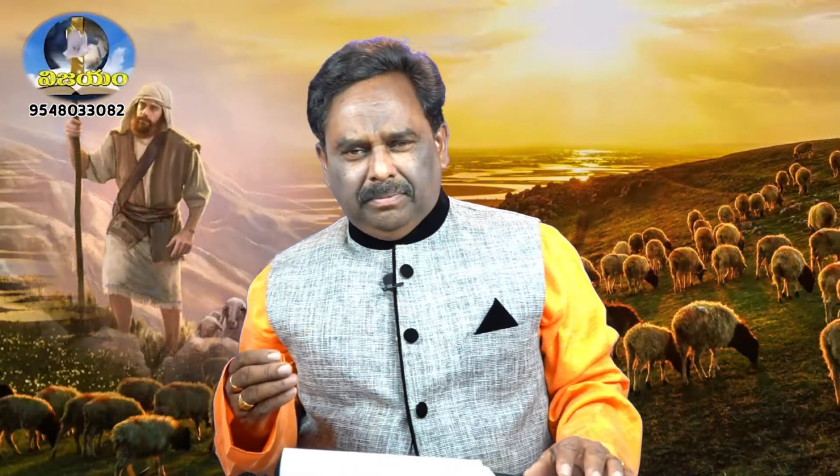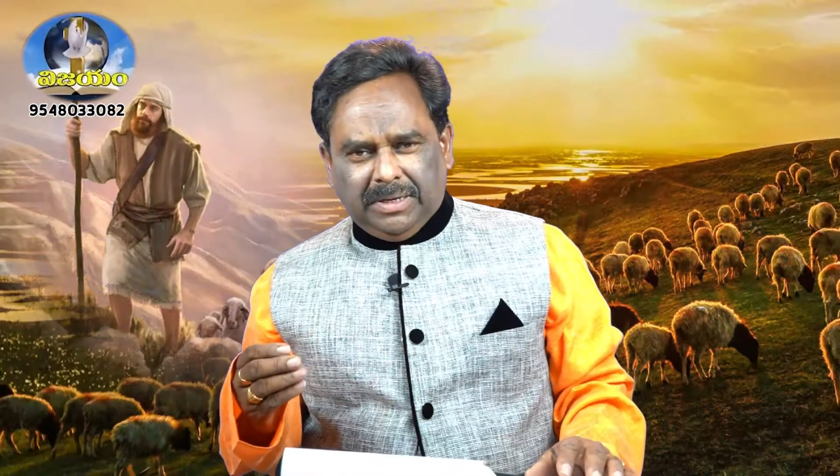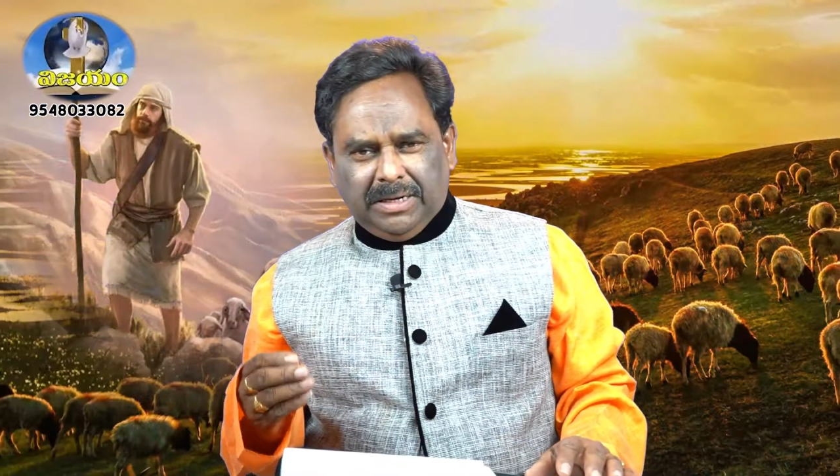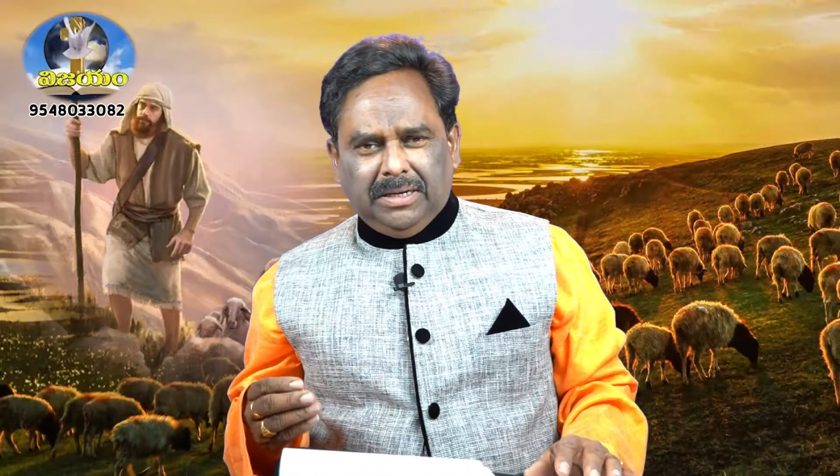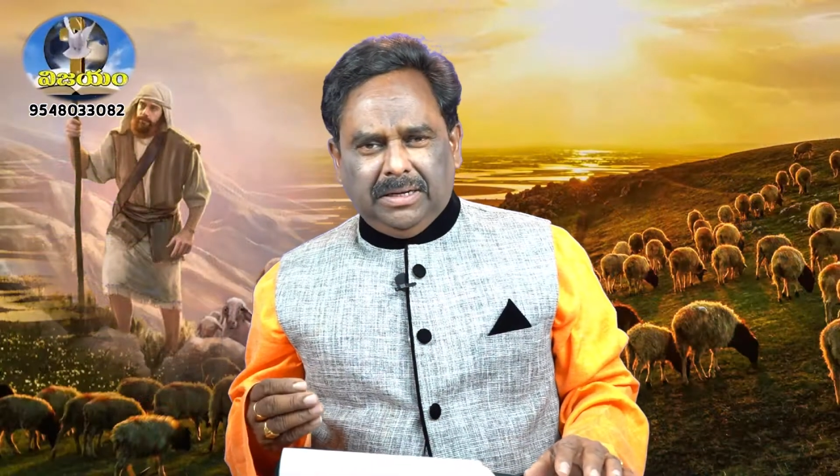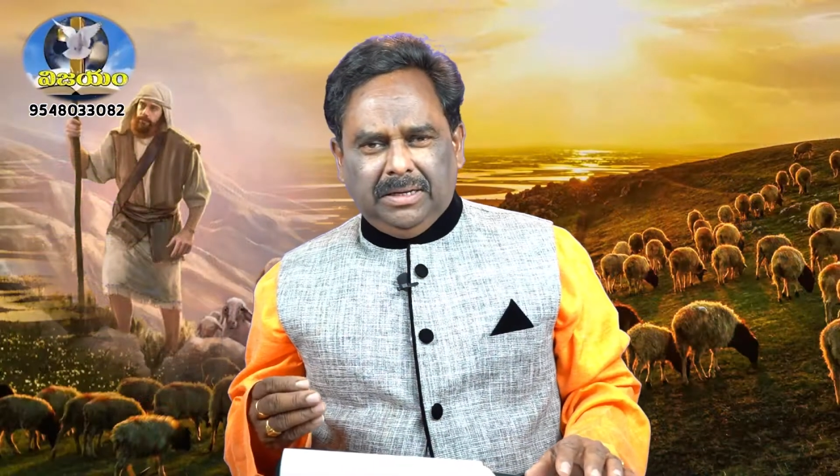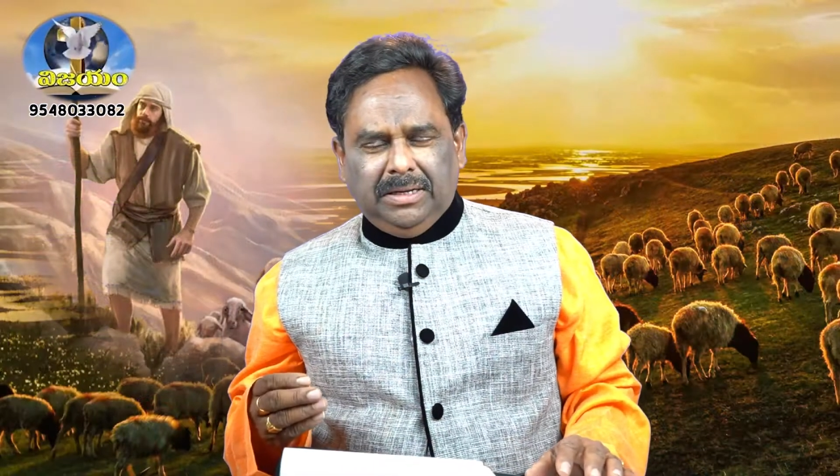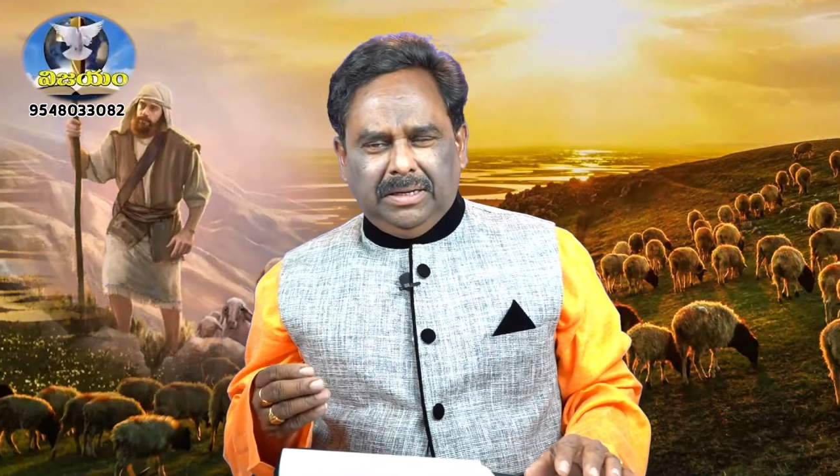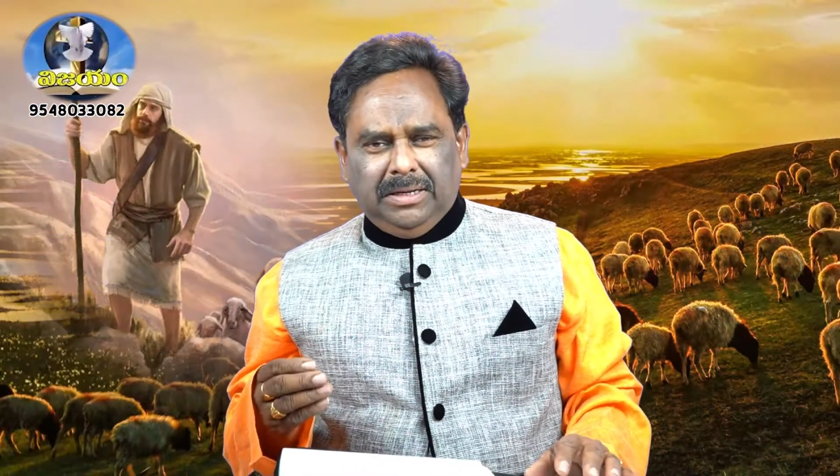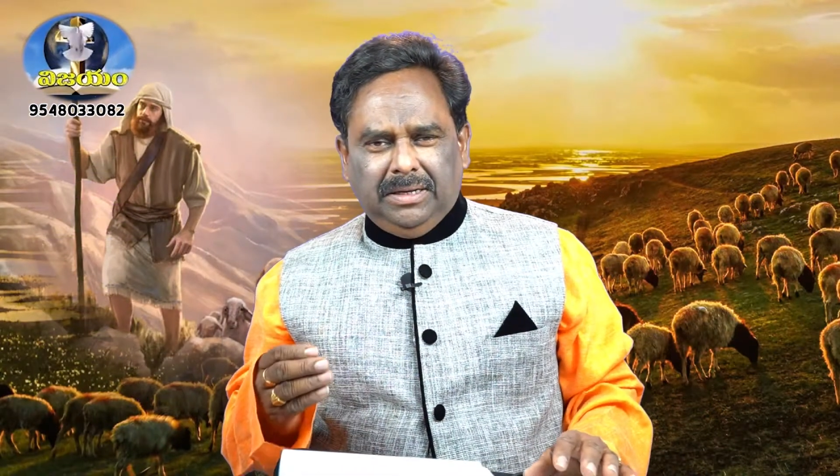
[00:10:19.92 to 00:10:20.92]
మనల్ని
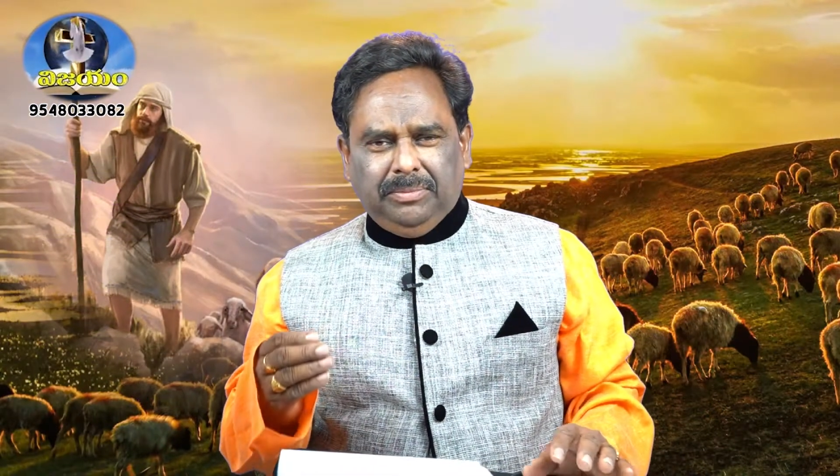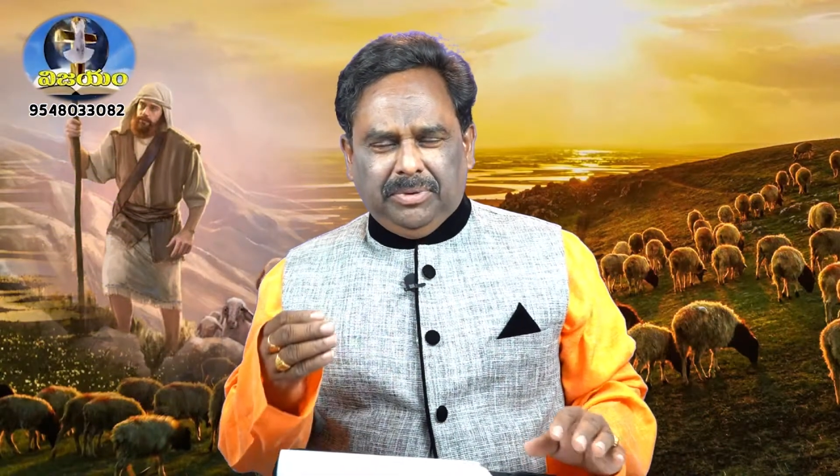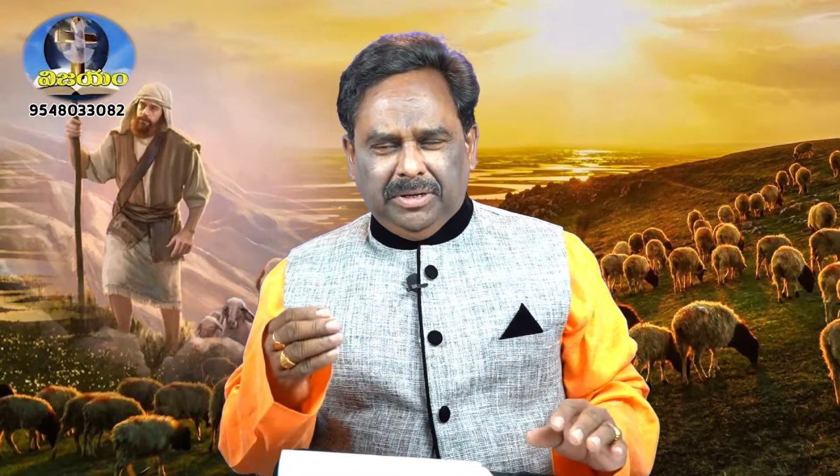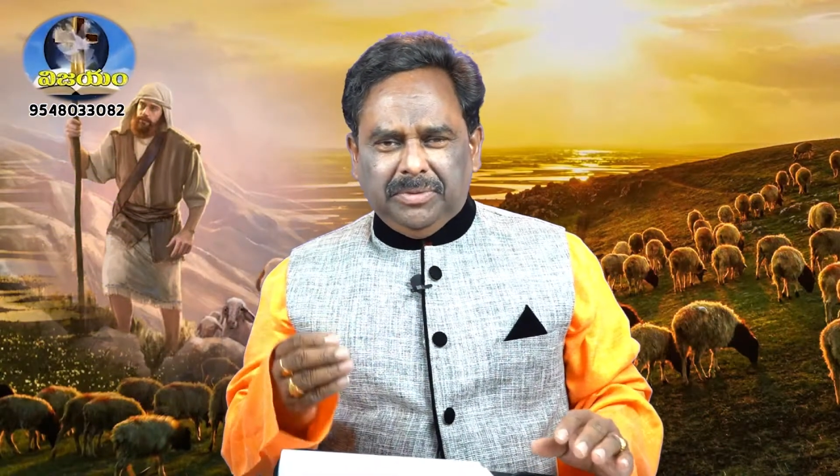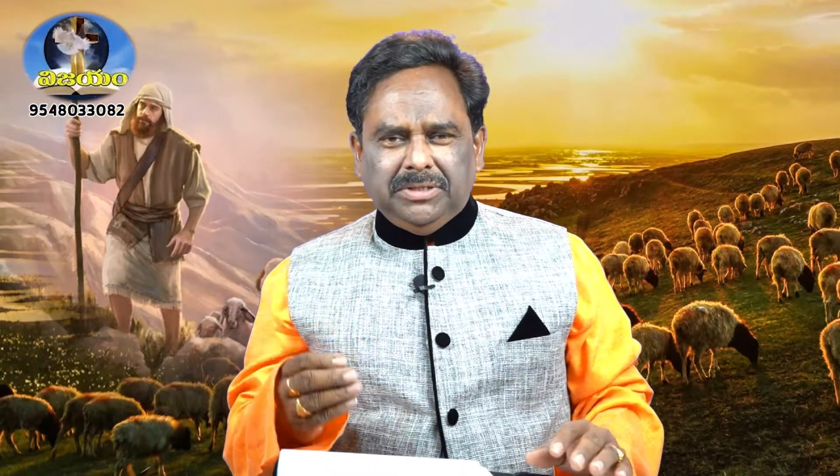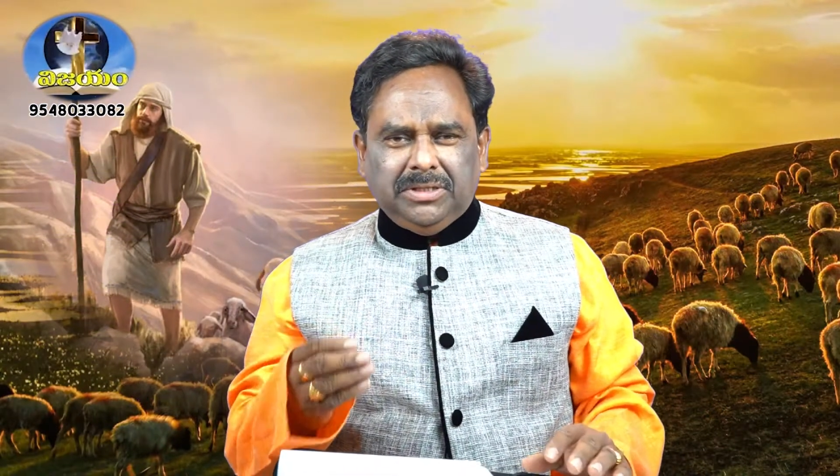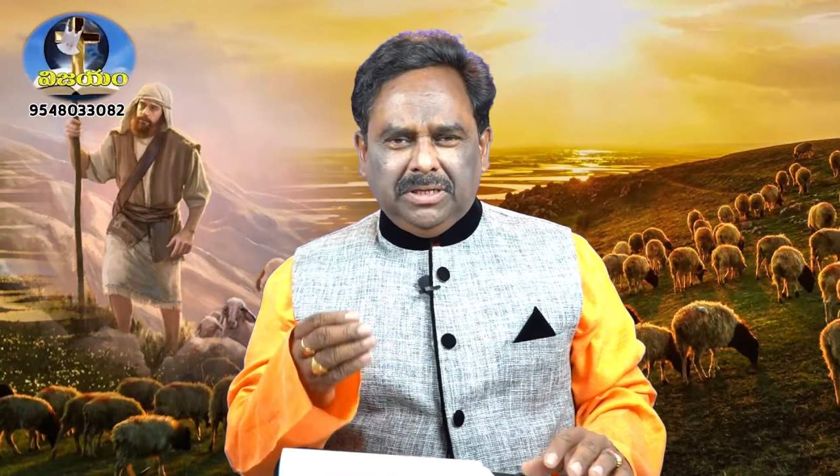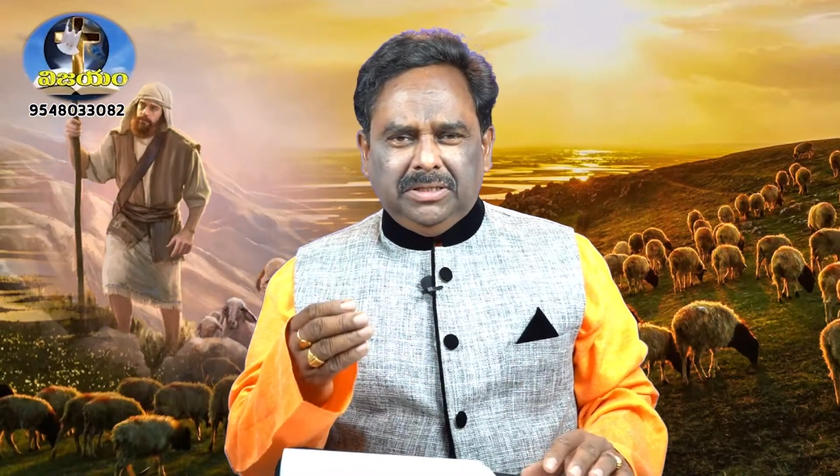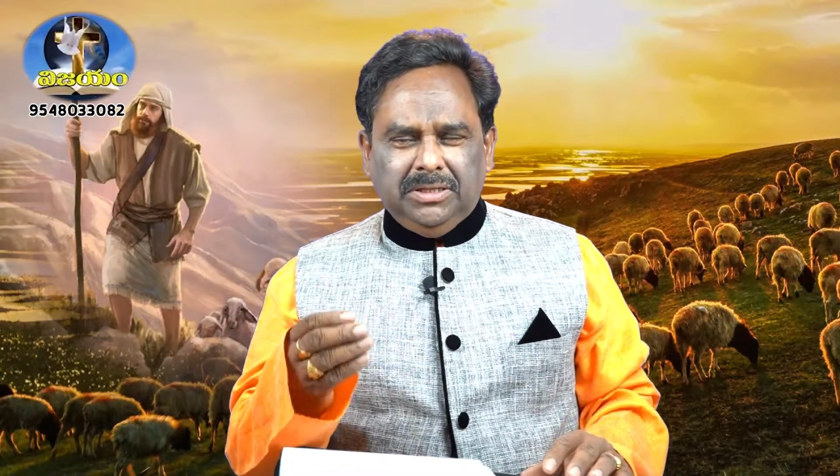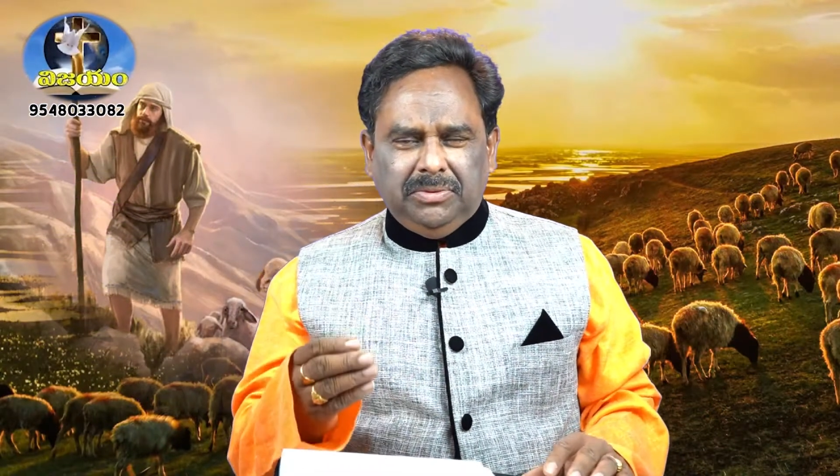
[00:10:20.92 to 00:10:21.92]
ప్రేమించిన
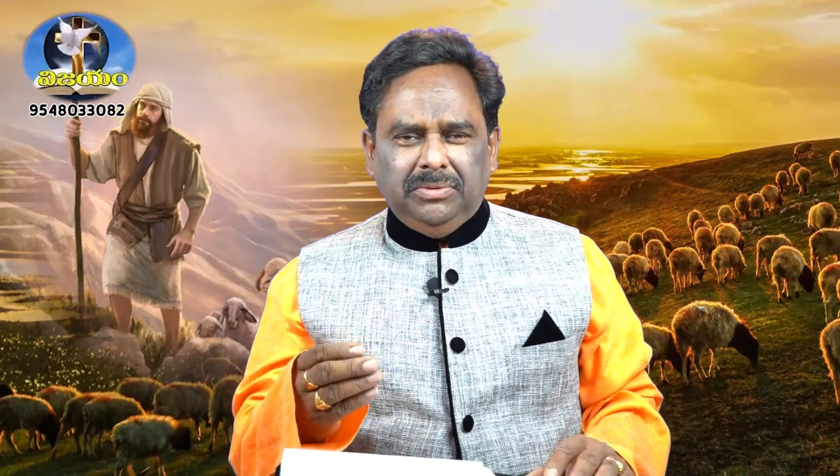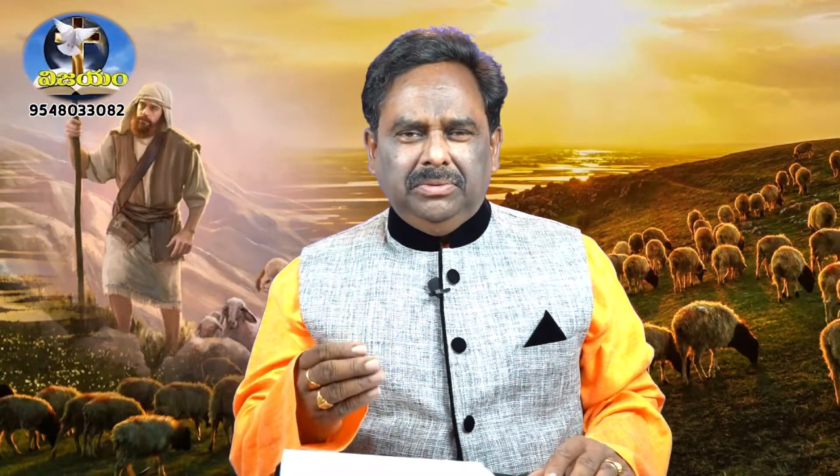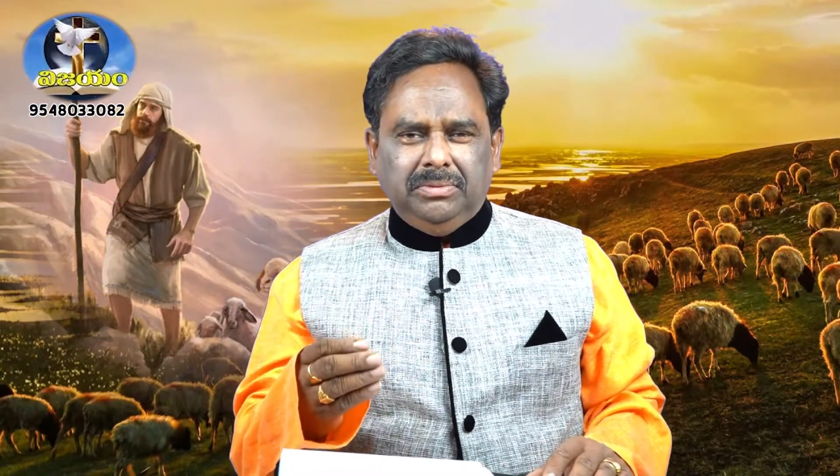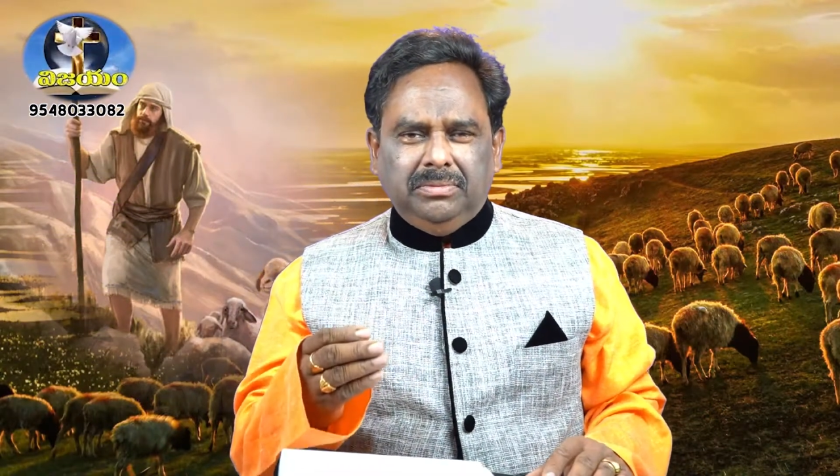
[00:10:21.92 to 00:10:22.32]
దేవుడు